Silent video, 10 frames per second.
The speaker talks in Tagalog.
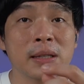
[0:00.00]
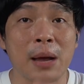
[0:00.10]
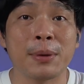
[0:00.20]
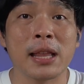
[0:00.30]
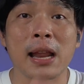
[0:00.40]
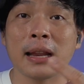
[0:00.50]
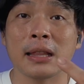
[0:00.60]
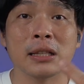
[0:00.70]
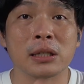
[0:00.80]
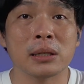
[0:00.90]
Sabi nila,
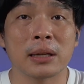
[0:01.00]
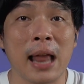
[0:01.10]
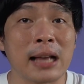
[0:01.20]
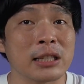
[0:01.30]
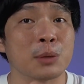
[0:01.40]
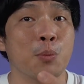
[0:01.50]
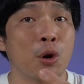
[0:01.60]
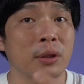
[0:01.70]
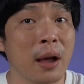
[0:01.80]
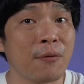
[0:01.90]
this glass is
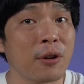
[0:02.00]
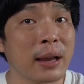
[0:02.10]
more tougher,